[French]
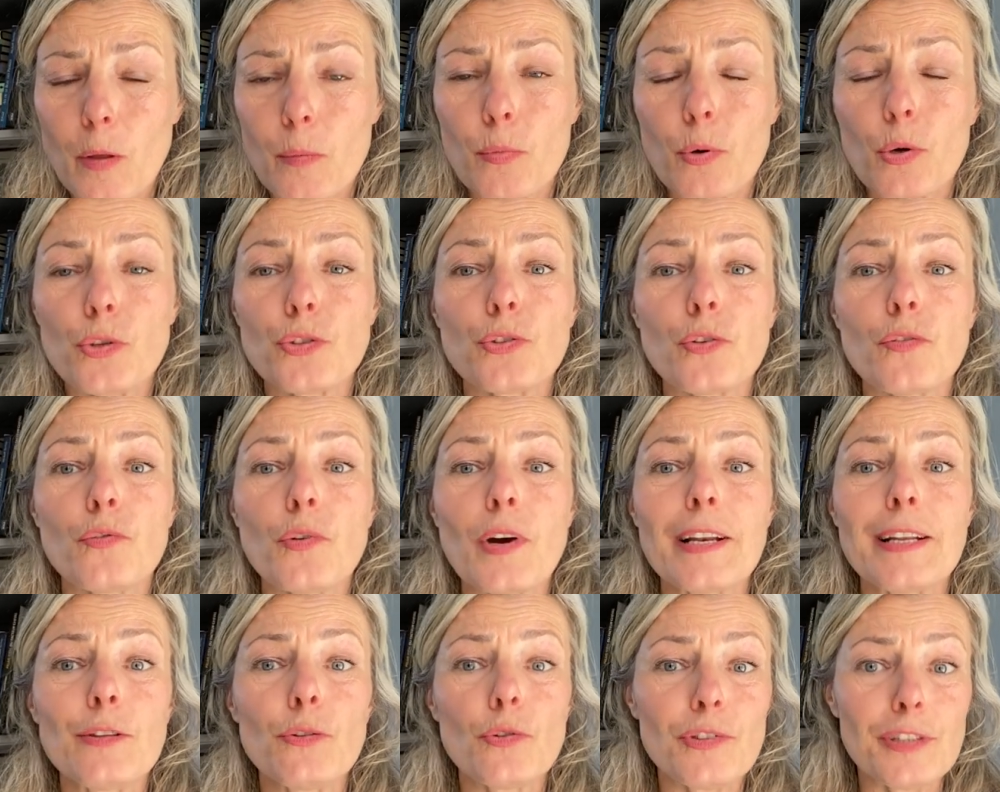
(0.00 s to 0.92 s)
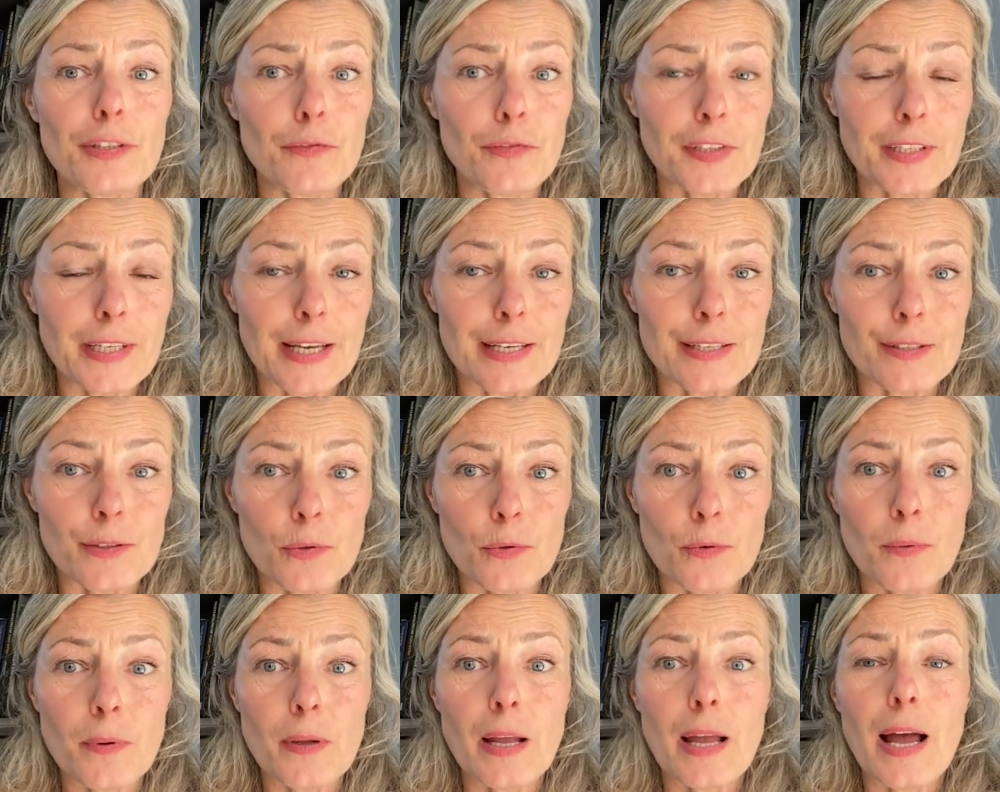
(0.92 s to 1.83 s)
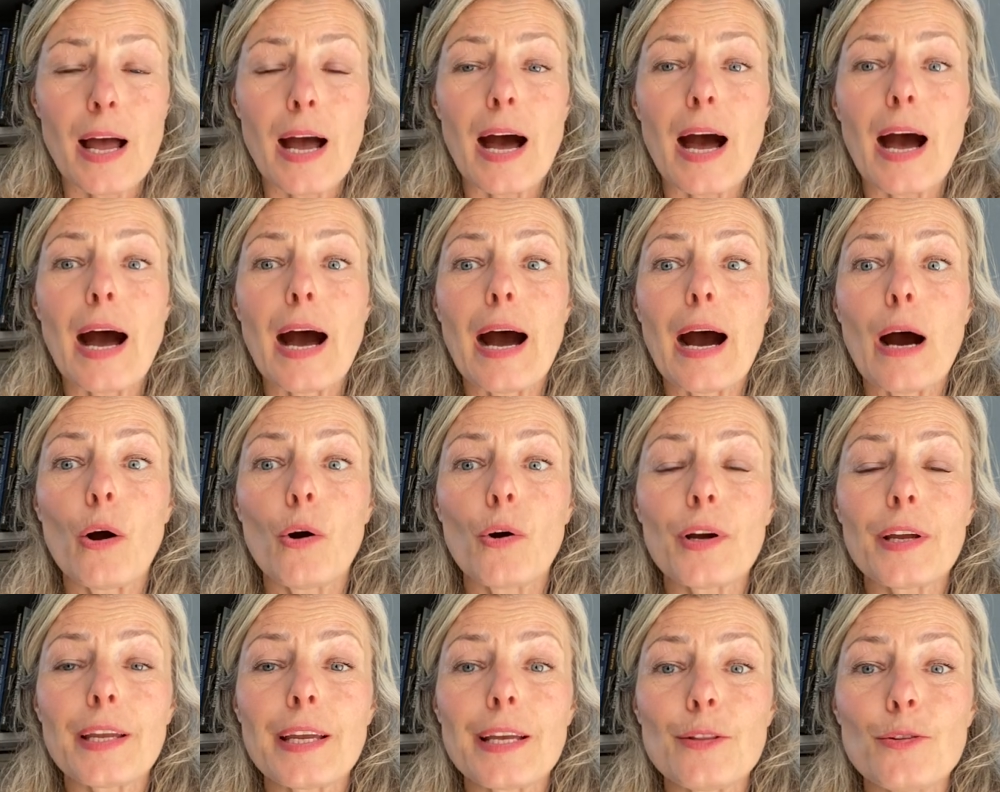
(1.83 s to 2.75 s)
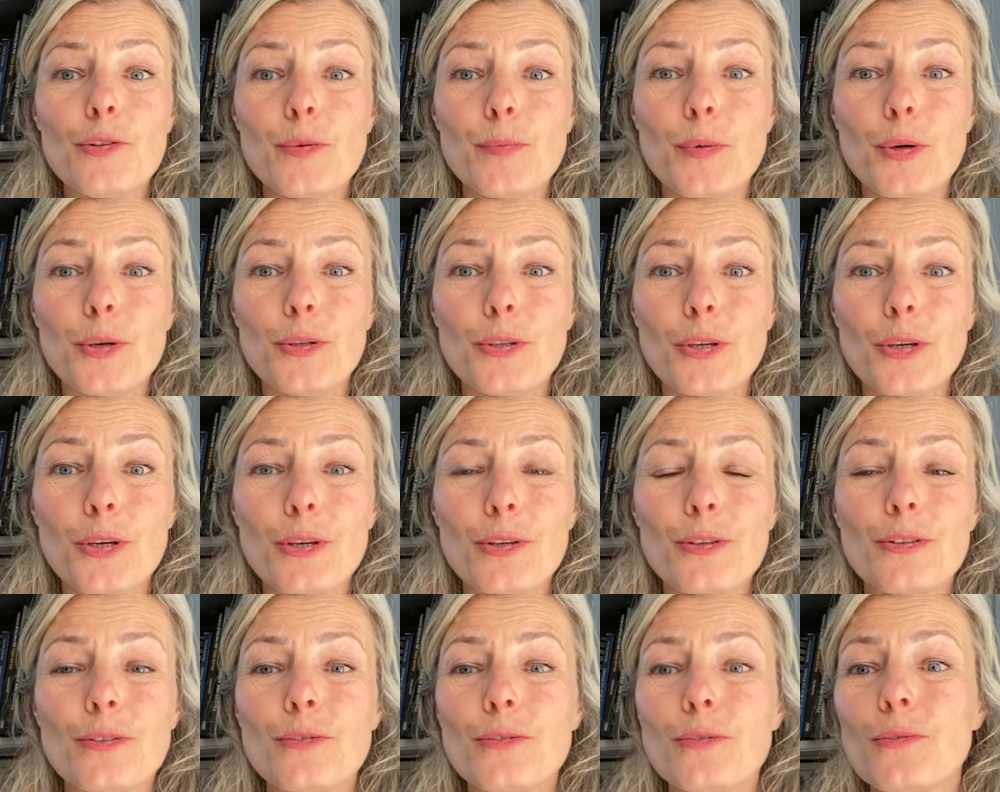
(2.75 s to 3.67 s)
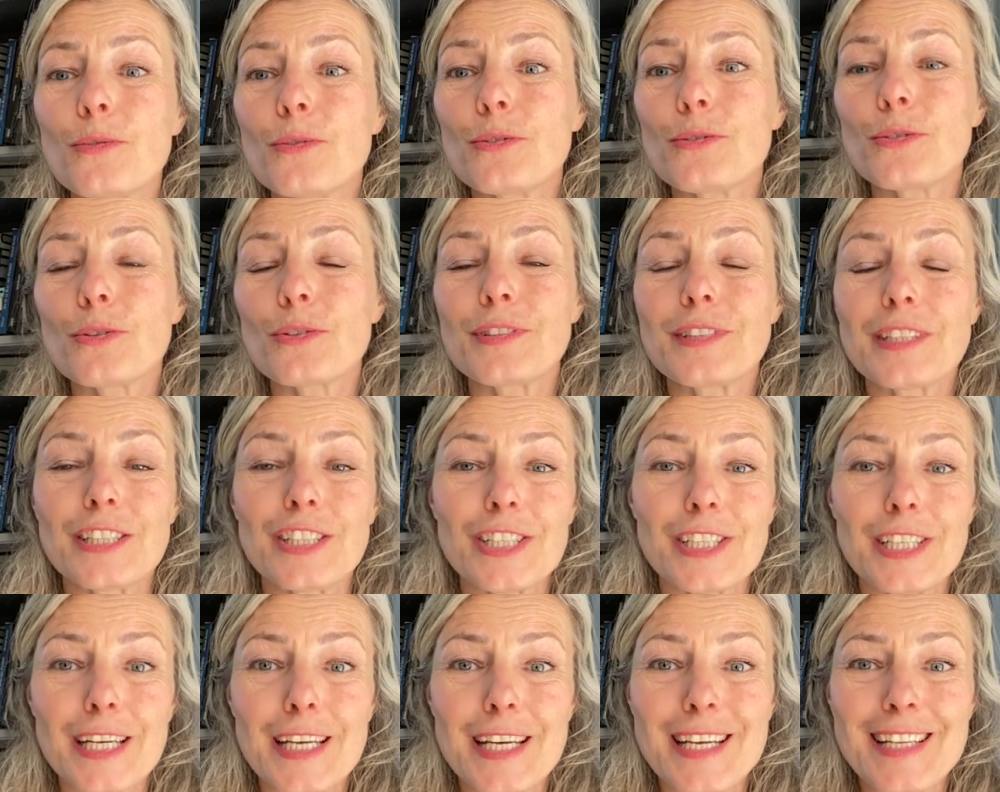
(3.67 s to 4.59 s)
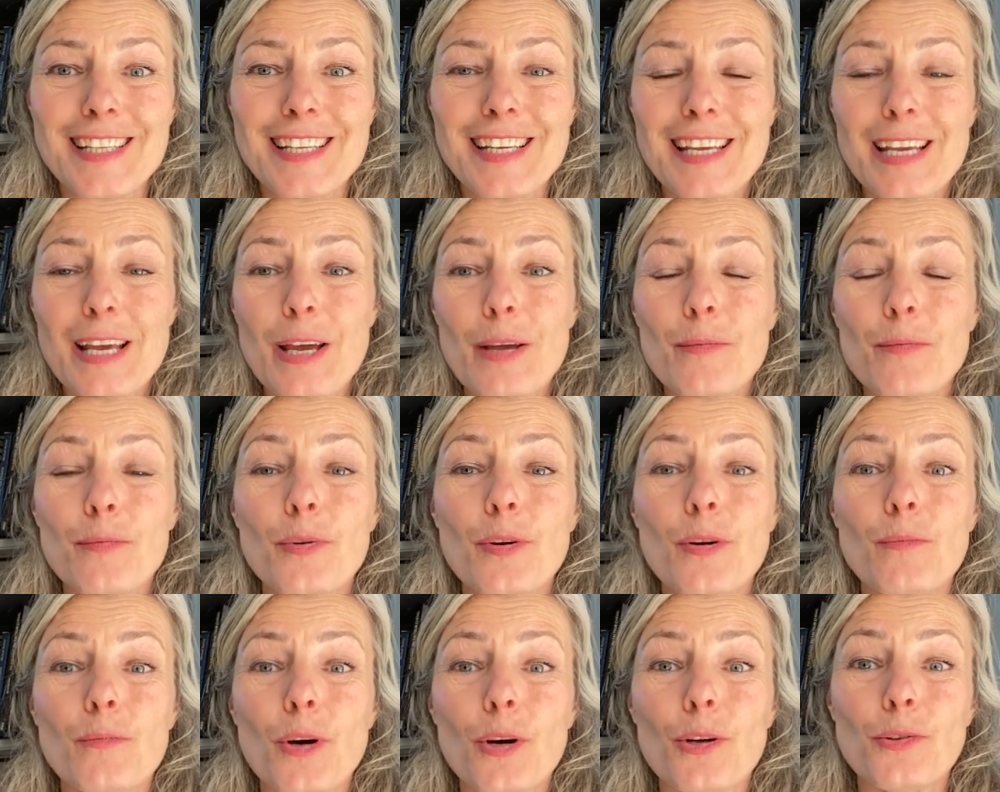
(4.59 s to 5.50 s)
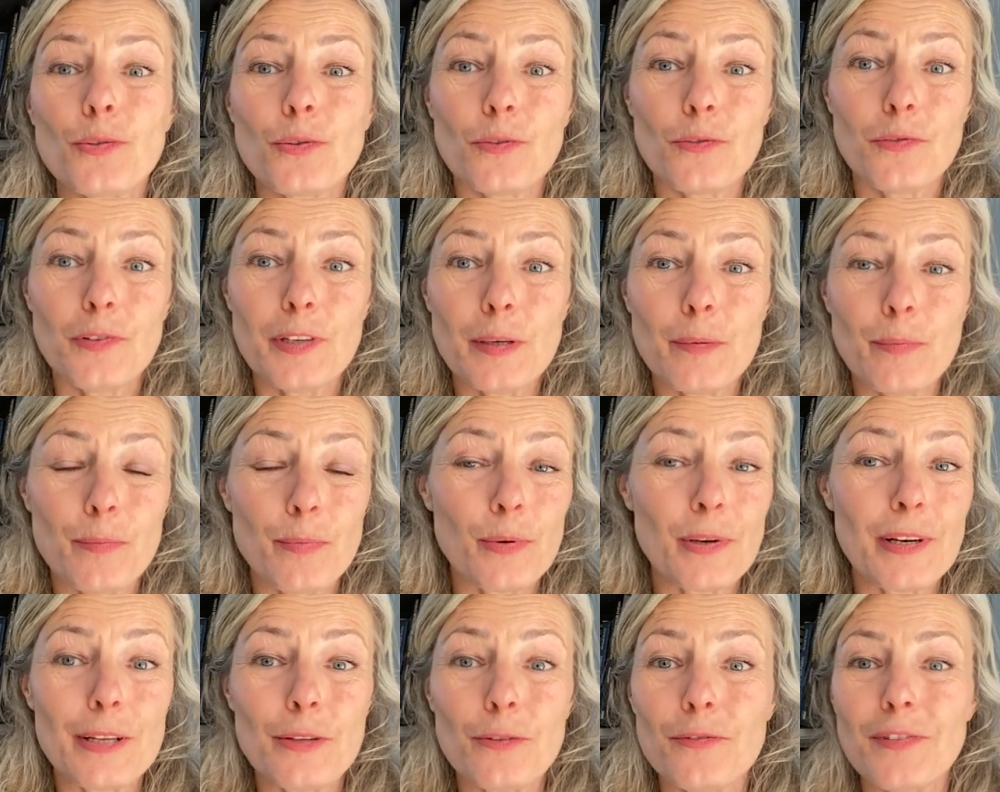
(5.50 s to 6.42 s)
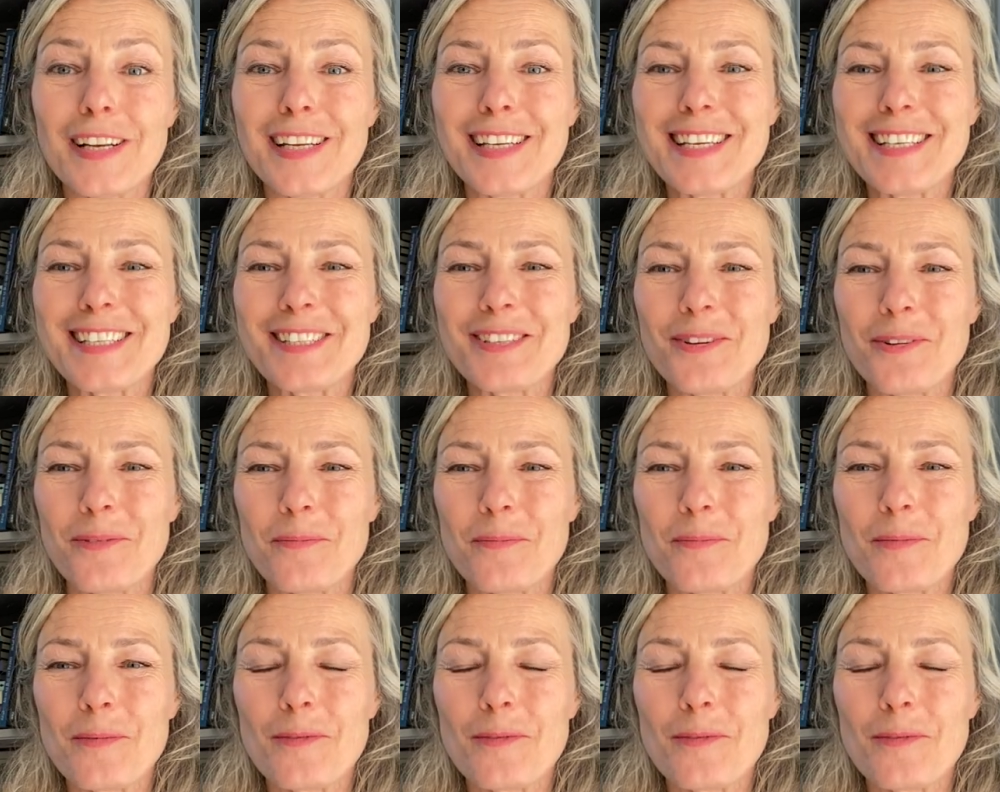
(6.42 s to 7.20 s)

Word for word: pour recevoir les notifications à Enquête du Bonheur, donc sur cette chaîne, pour me retrouver pour les nouvelles questions.